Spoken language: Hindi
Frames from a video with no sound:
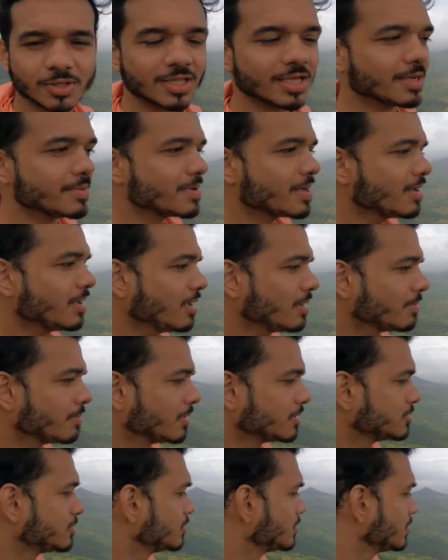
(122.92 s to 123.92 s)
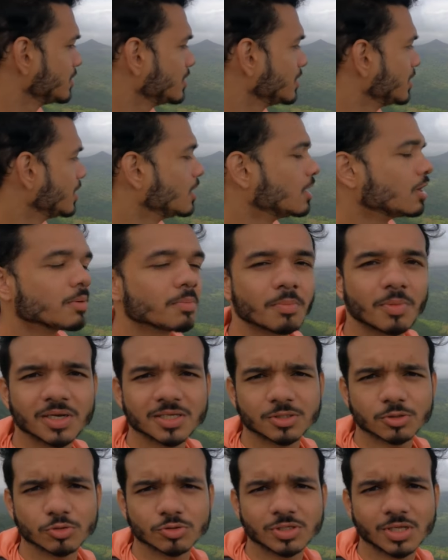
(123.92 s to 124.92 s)
थोड़ी देर में बस
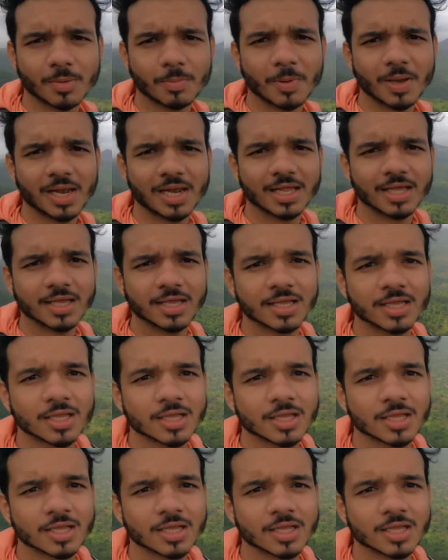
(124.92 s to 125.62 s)
बस उससे पहले